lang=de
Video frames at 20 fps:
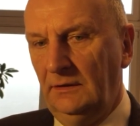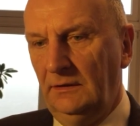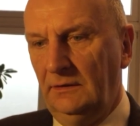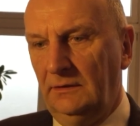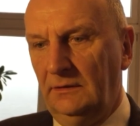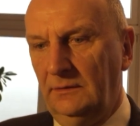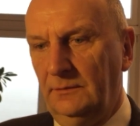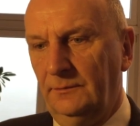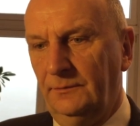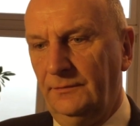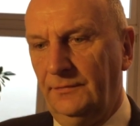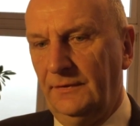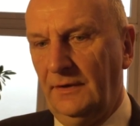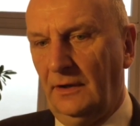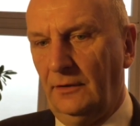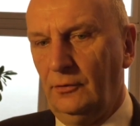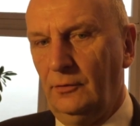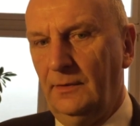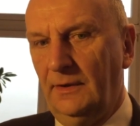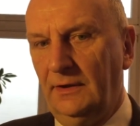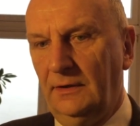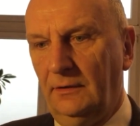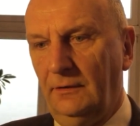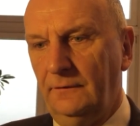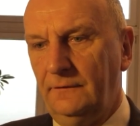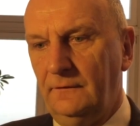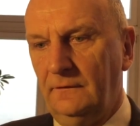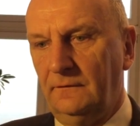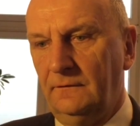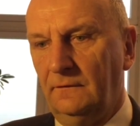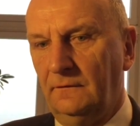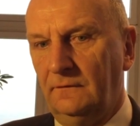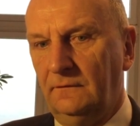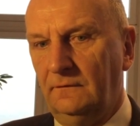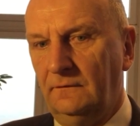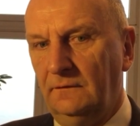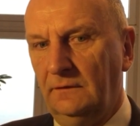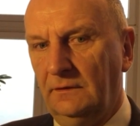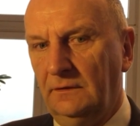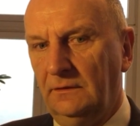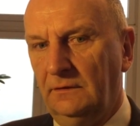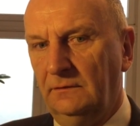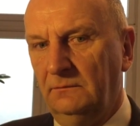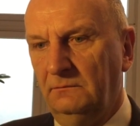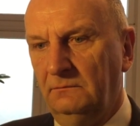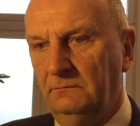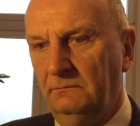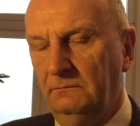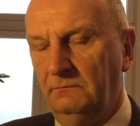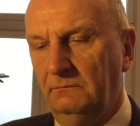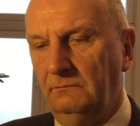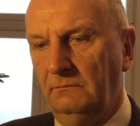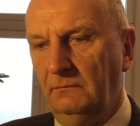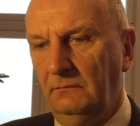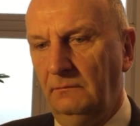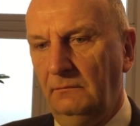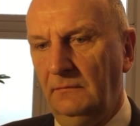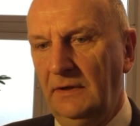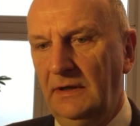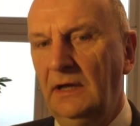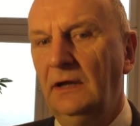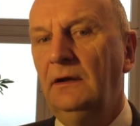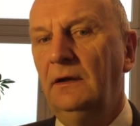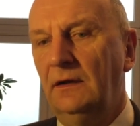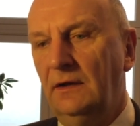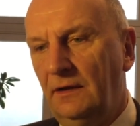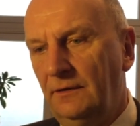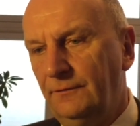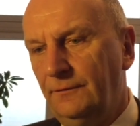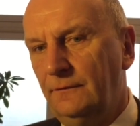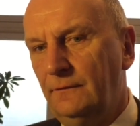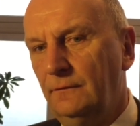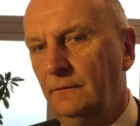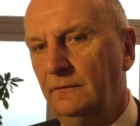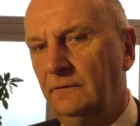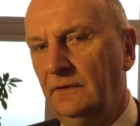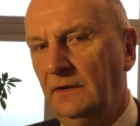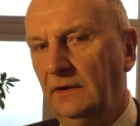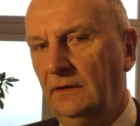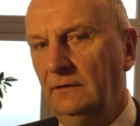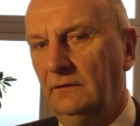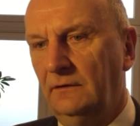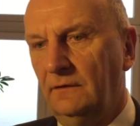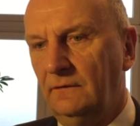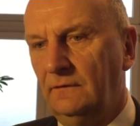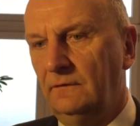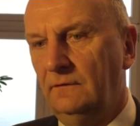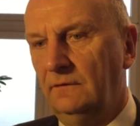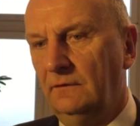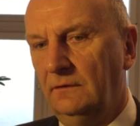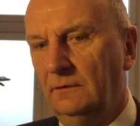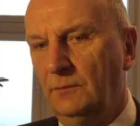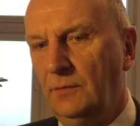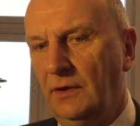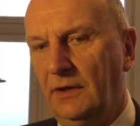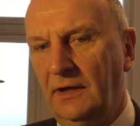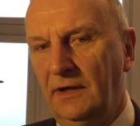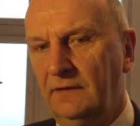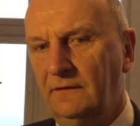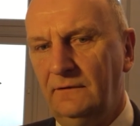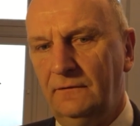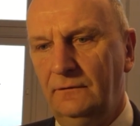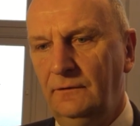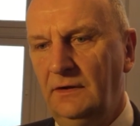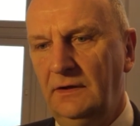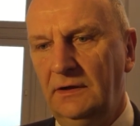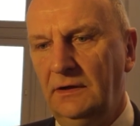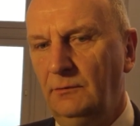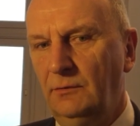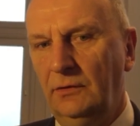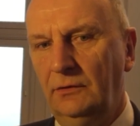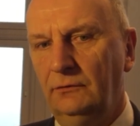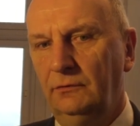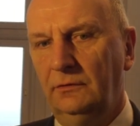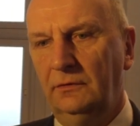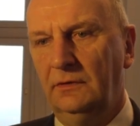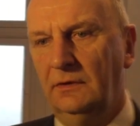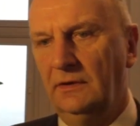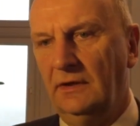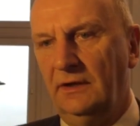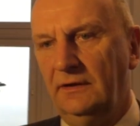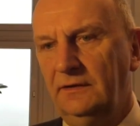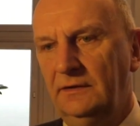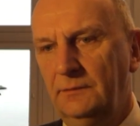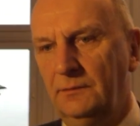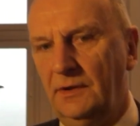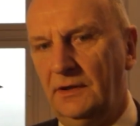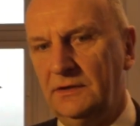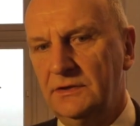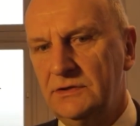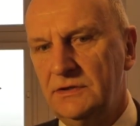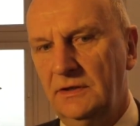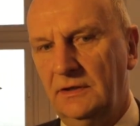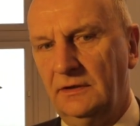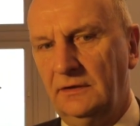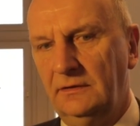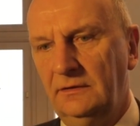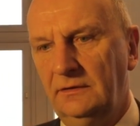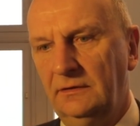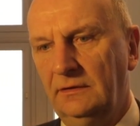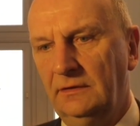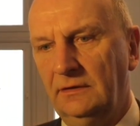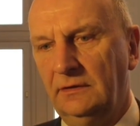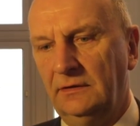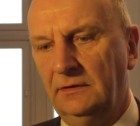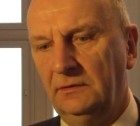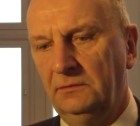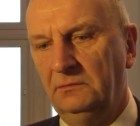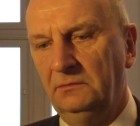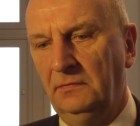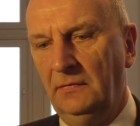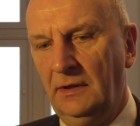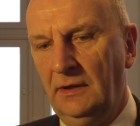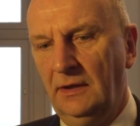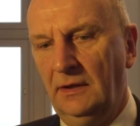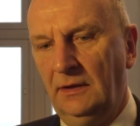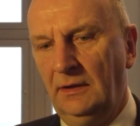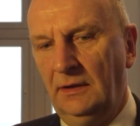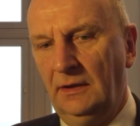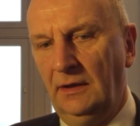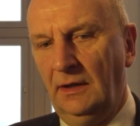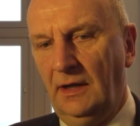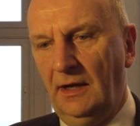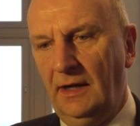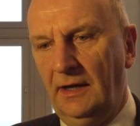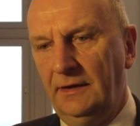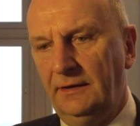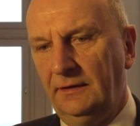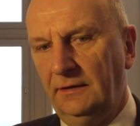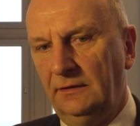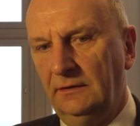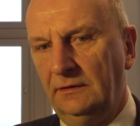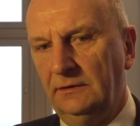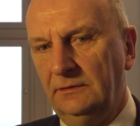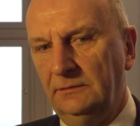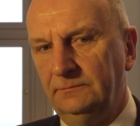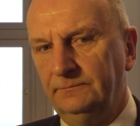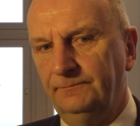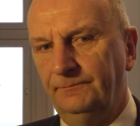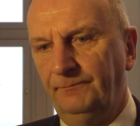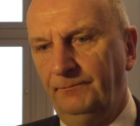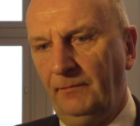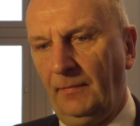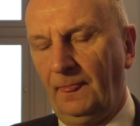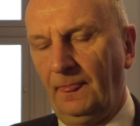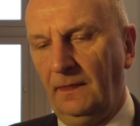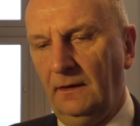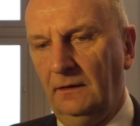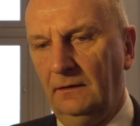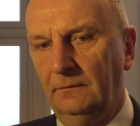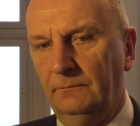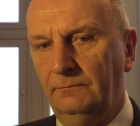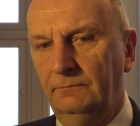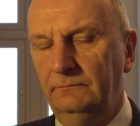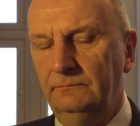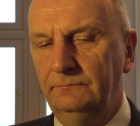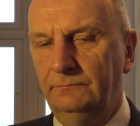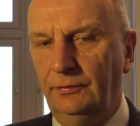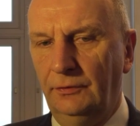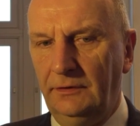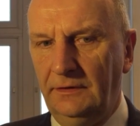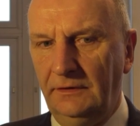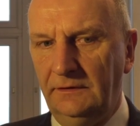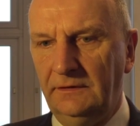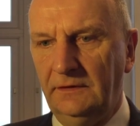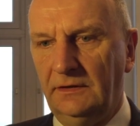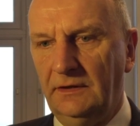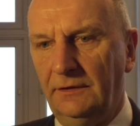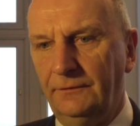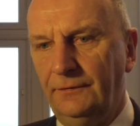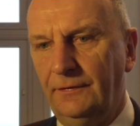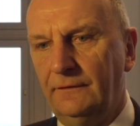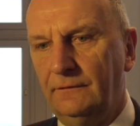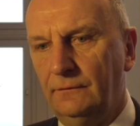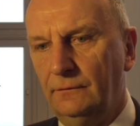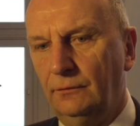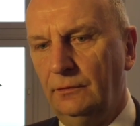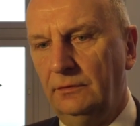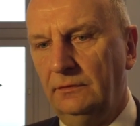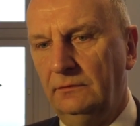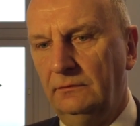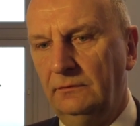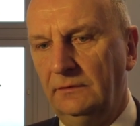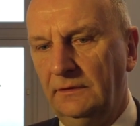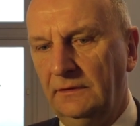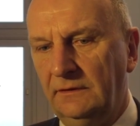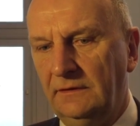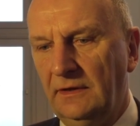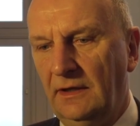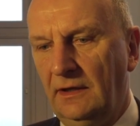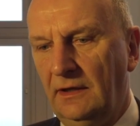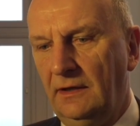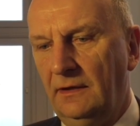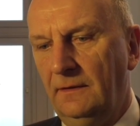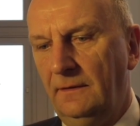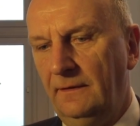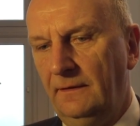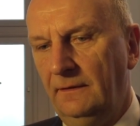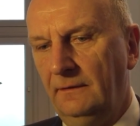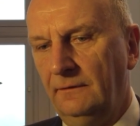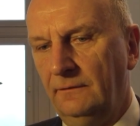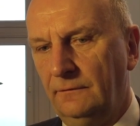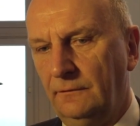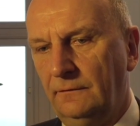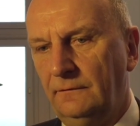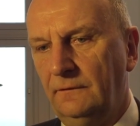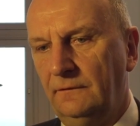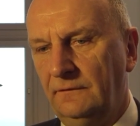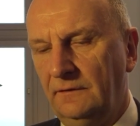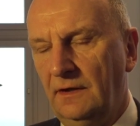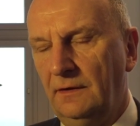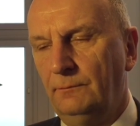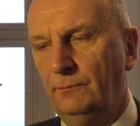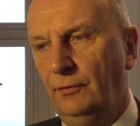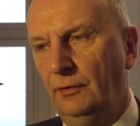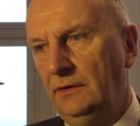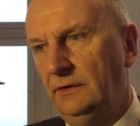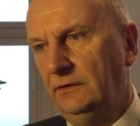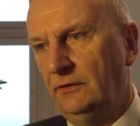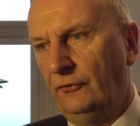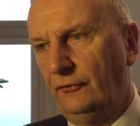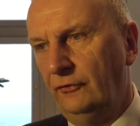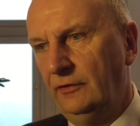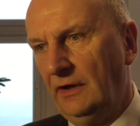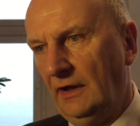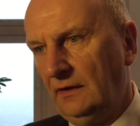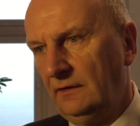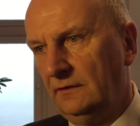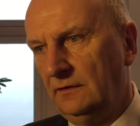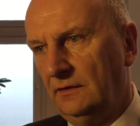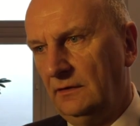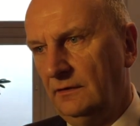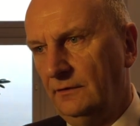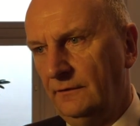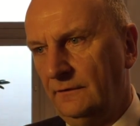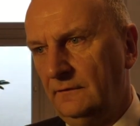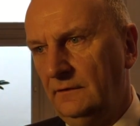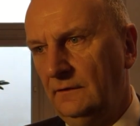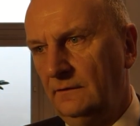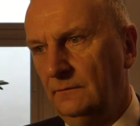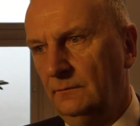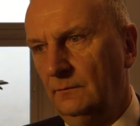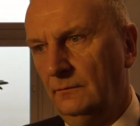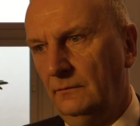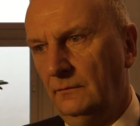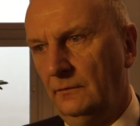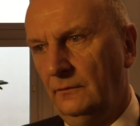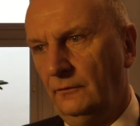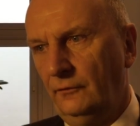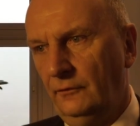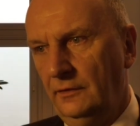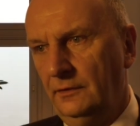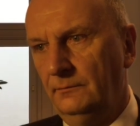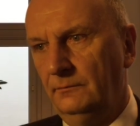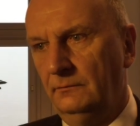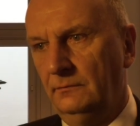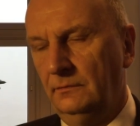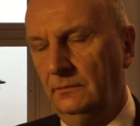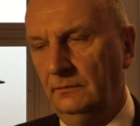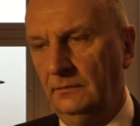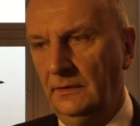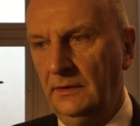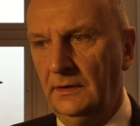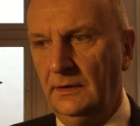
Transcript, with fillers: Ähm, darüber hinaus ist es ähm, ekelhaft zu sehen, dass äh, bereits wenige Minuten nach dem Anschlag äh, einige äh, Politiker versuchen, da äh, sozusagen politischen Nektar aus diesem schlimmen